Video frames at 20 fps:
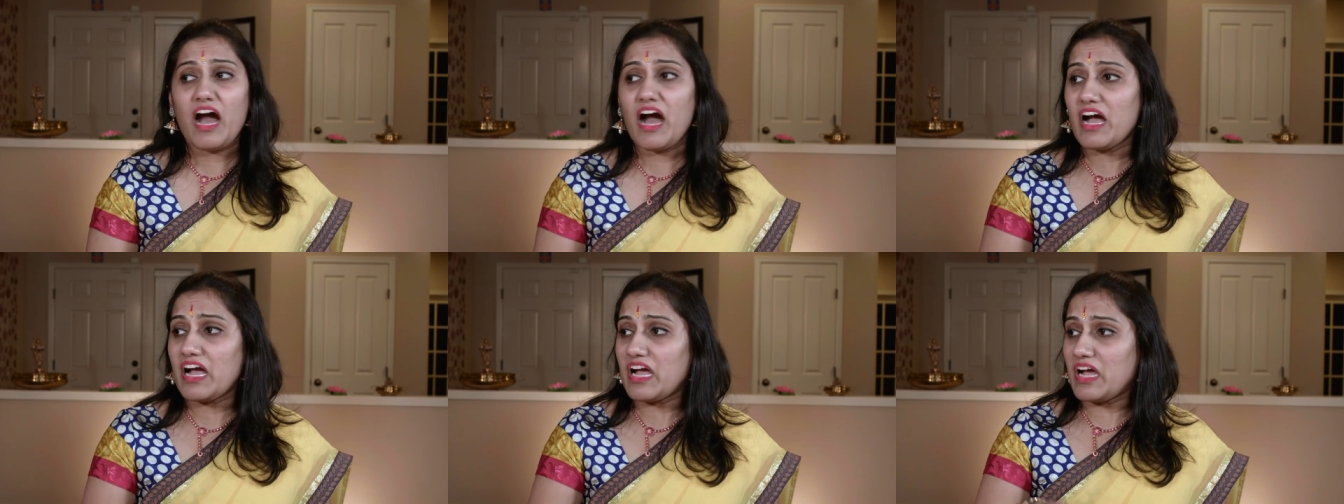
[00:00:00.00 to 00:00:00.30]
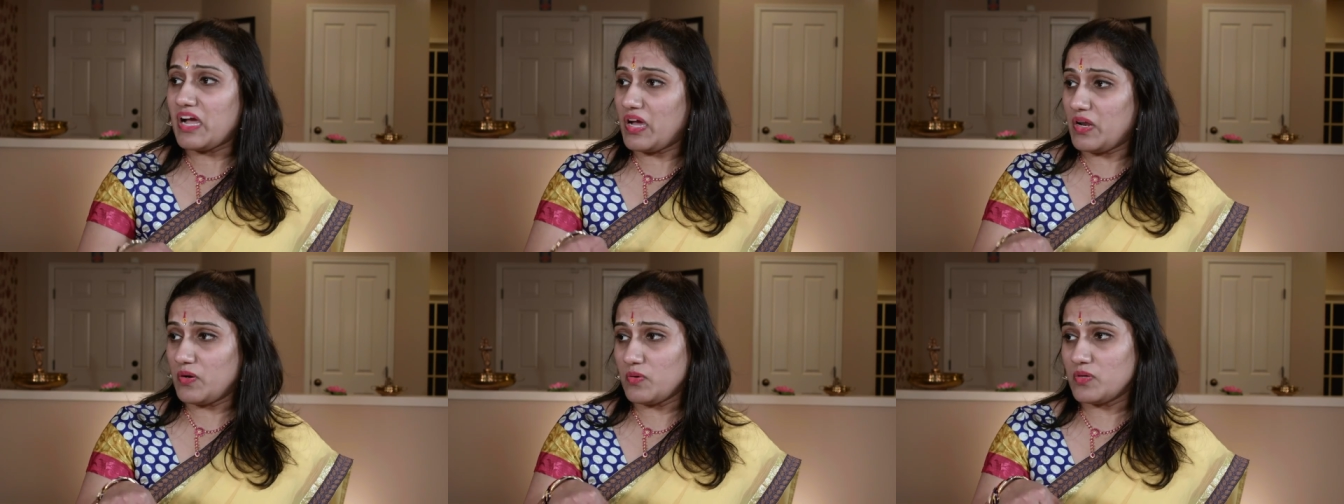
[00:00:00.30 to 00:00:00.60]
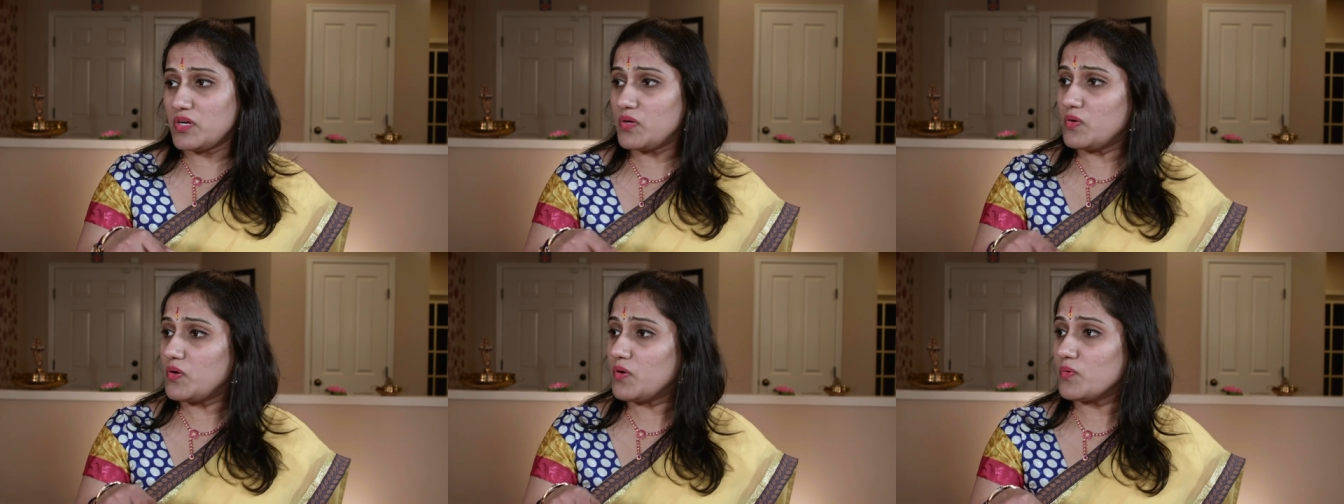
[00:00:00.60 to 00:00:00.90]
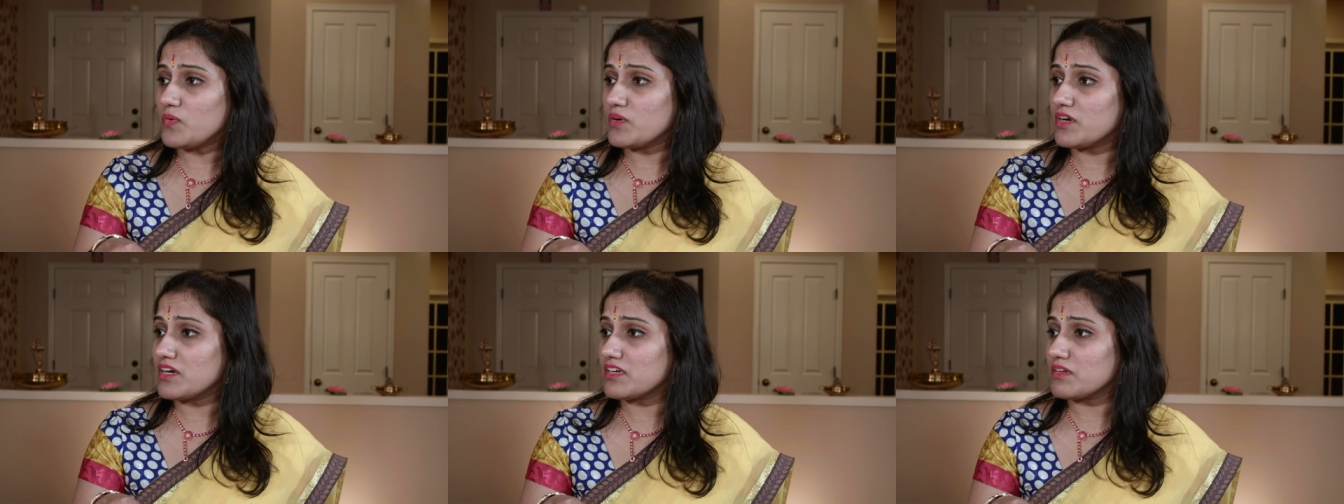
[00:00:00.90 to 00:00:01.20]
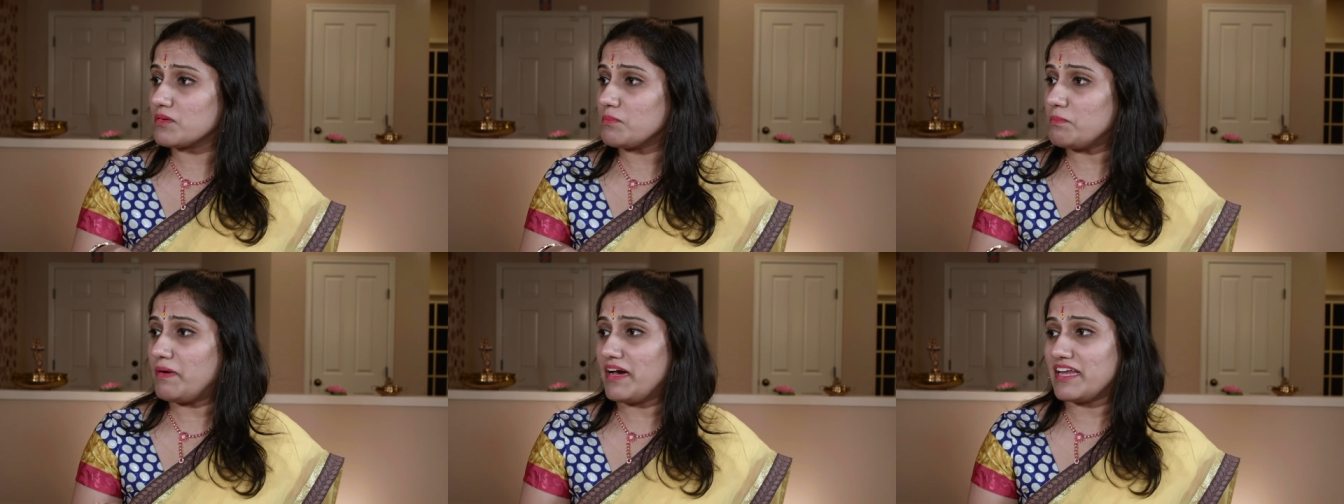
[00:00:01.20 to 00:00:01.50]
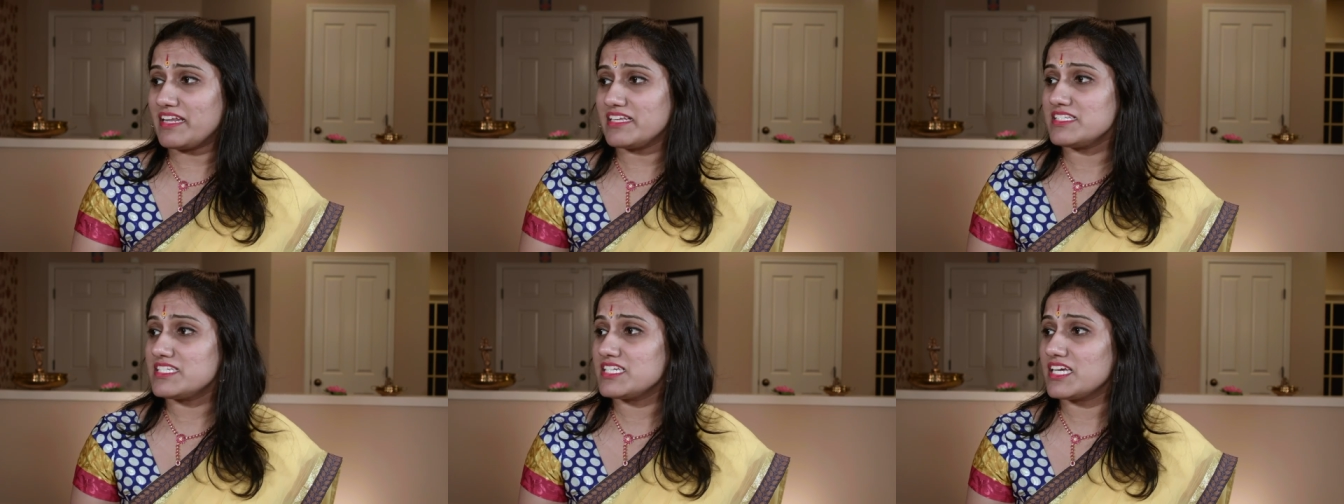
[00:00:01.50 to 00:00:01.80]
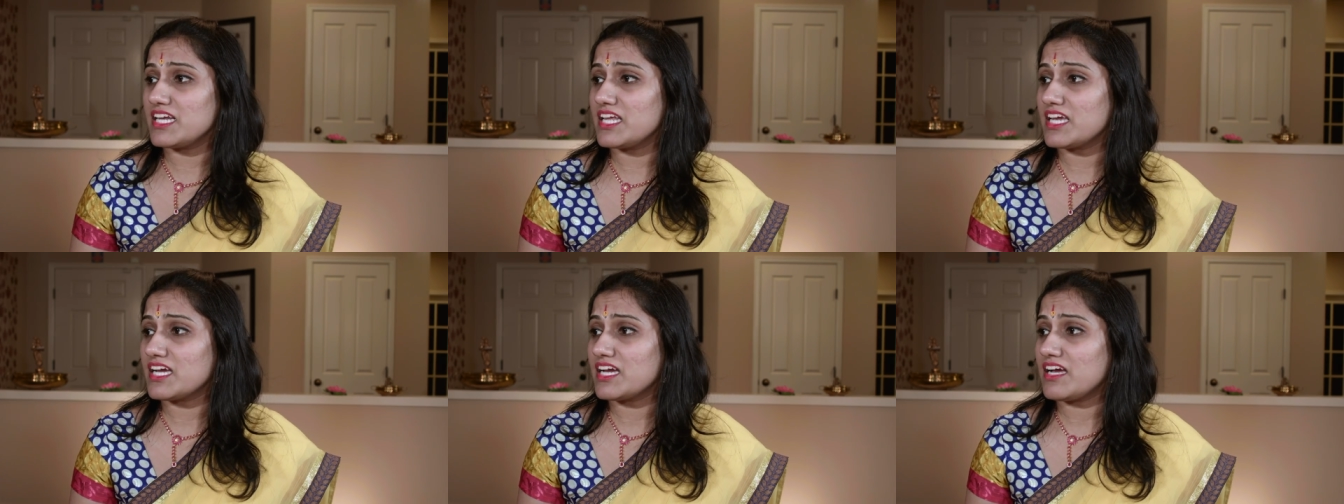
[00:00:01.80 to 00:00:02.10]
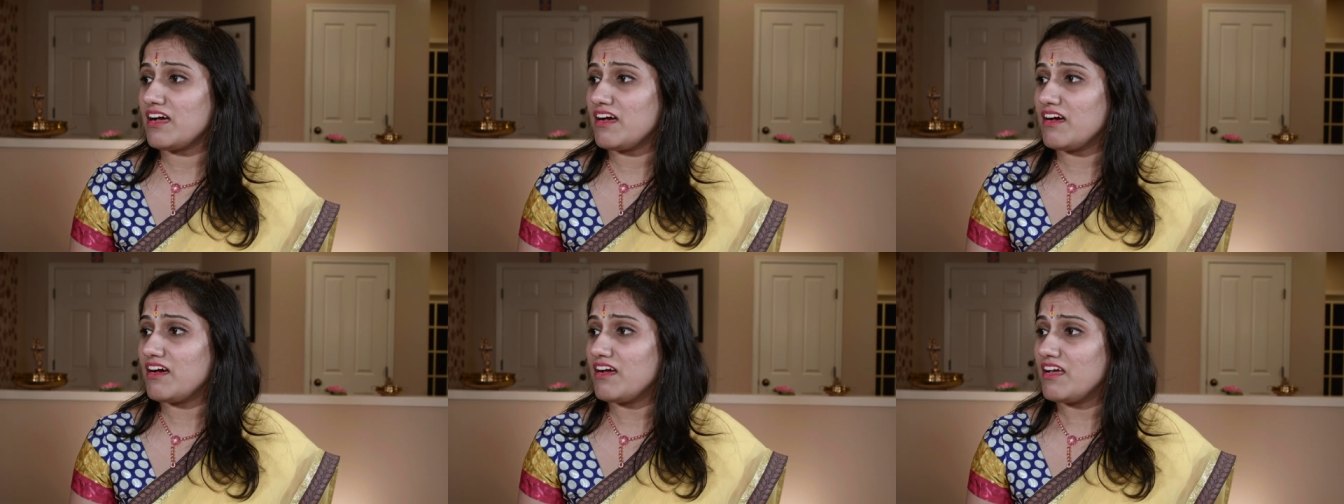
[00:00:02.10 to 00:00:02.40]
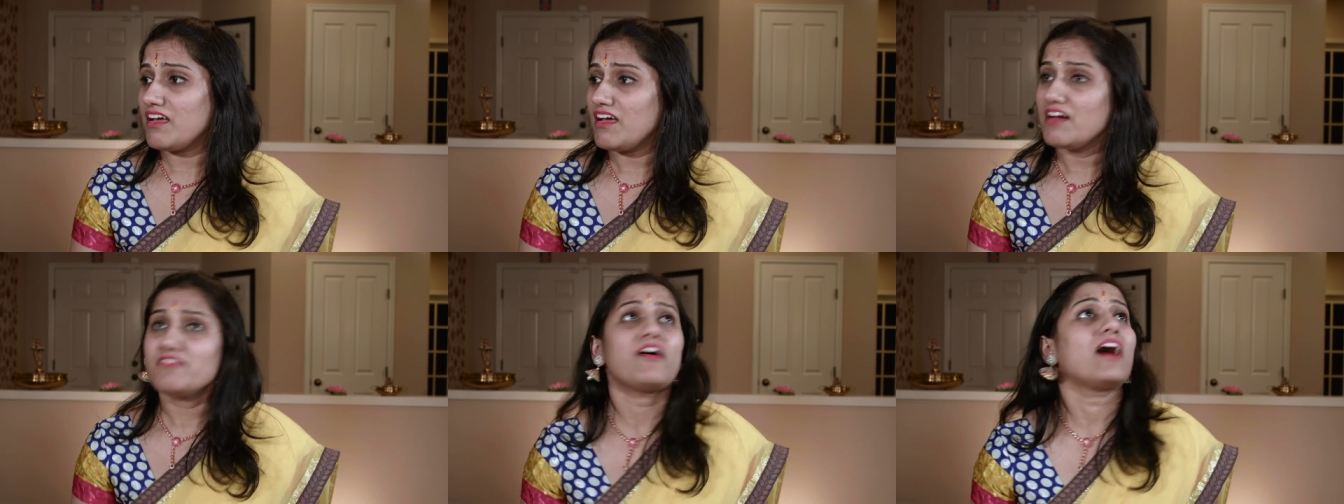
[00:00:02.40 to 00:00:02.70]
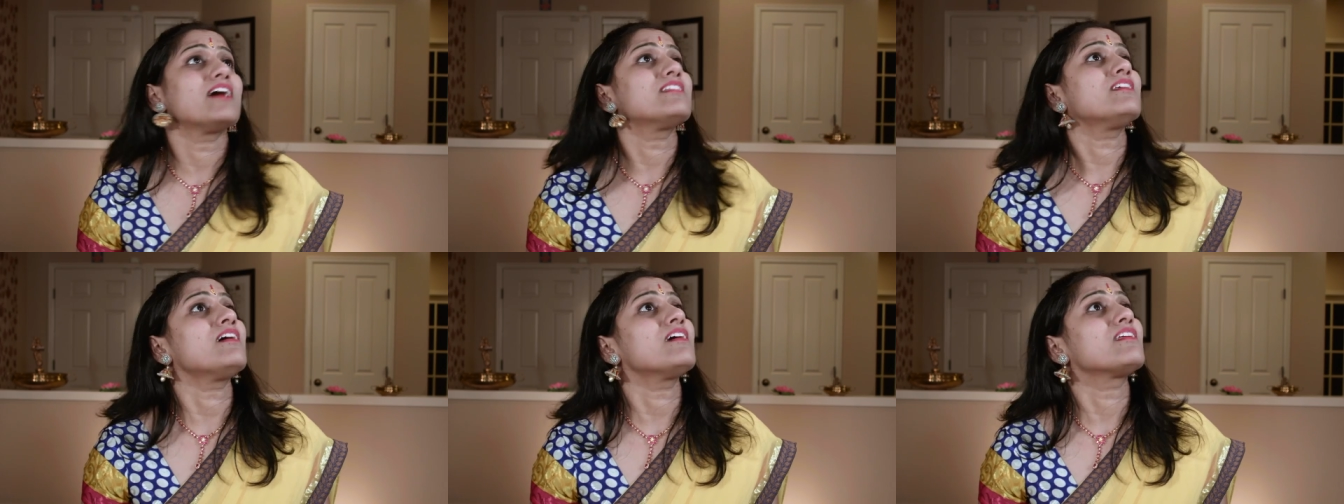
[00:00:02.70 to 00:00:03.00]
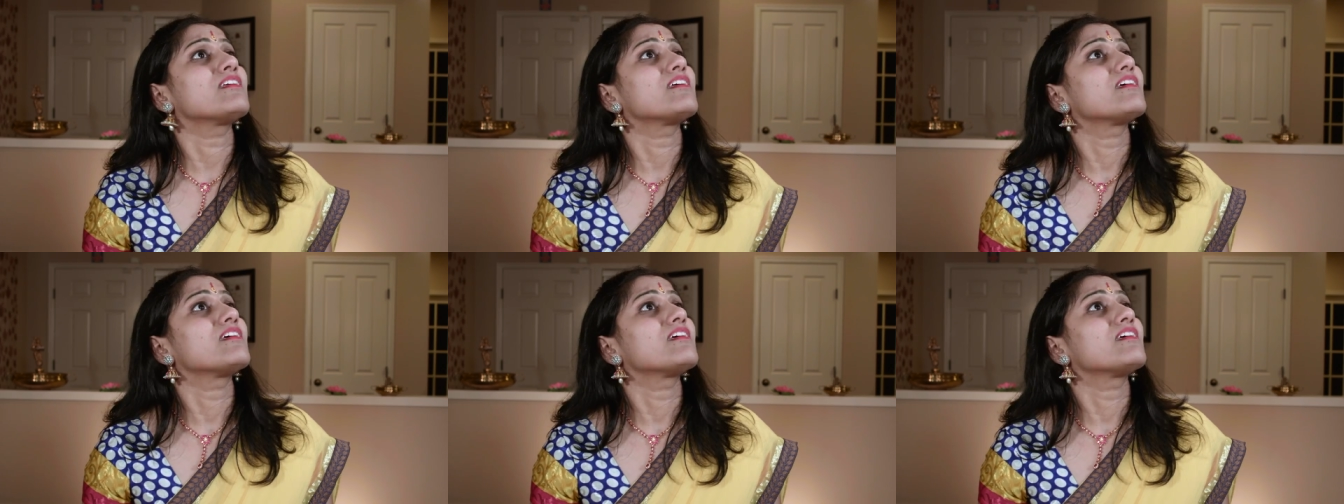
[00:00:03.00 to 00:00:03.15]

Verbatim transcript: ఆ కలుగులో ఉండడం భరించలేక ఫాదర్